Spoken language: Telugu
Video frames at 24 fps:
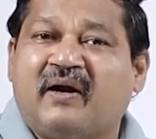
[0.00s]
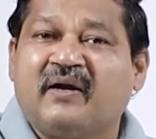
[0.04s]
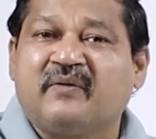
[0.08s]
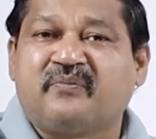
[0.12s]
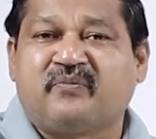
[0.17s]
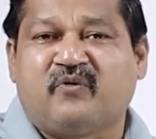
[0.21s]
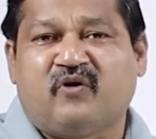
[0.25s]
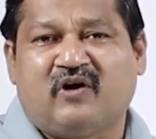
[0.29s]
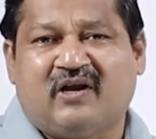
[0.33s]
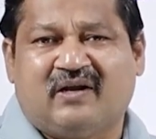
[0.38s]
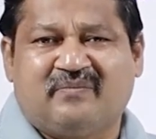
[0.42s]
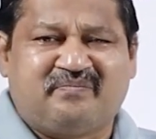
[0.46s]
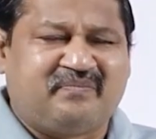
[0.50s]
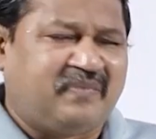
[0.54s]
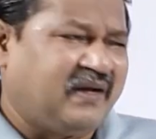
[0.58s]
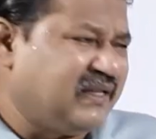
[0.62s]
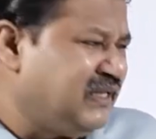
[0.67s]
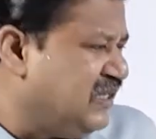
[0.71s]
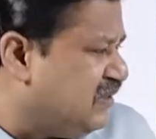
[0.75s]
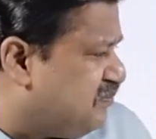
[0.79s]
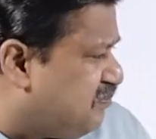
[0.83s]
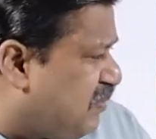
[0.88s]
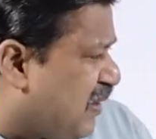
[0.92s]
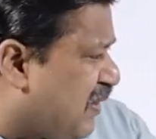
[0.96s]
పడిపోవాలి
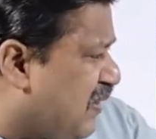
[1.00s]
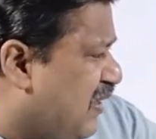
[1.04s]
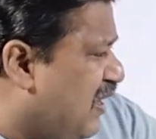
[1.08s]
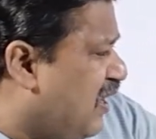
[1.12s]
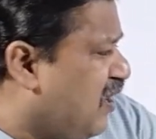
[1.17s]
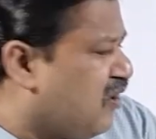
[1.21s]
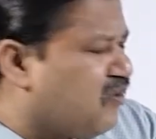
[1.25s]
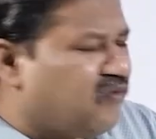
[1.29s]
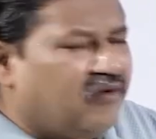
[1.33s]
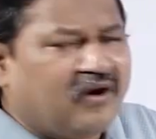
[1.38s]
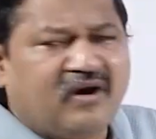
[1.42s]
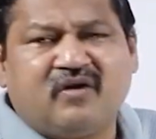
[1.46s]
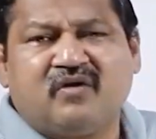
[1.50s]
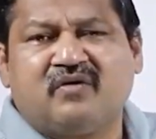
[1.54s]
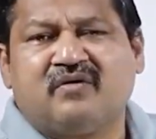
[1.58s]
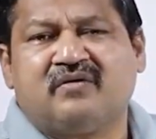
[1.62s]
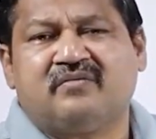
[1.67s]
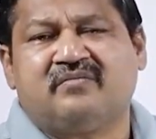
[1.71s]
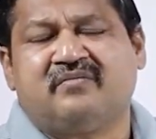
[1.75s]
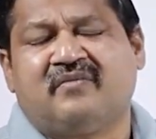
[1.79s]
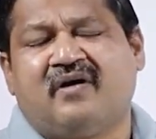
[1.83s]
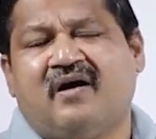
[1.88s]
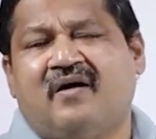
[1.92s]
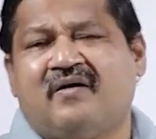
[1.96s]
ఈ పదహారు వాళ్ళు
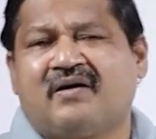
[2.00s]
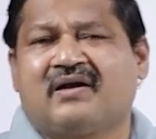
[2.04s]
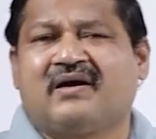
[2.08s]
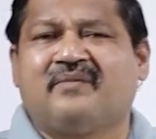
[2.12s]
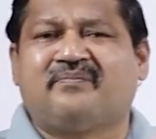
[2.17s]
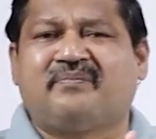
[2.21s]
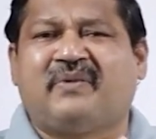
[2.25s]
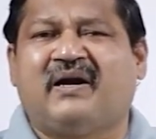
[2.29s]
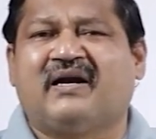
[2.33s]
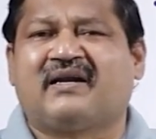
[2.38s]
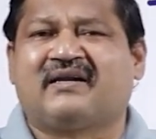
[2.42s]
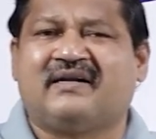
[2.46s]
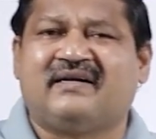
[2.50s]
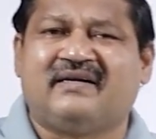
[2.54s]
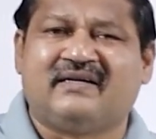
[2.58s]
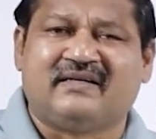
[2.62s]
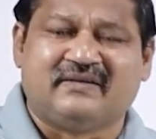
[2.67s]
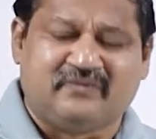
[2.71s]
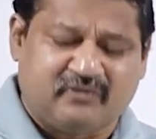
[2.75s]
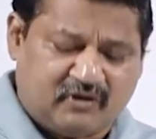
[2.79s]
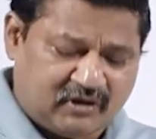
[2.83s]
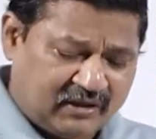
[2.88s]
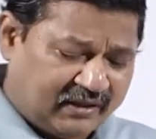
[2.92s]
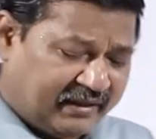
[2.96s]
మామూలుగా
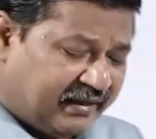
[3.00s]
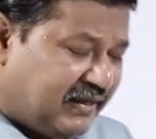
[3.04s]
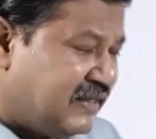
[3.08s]
పడరండి ఒక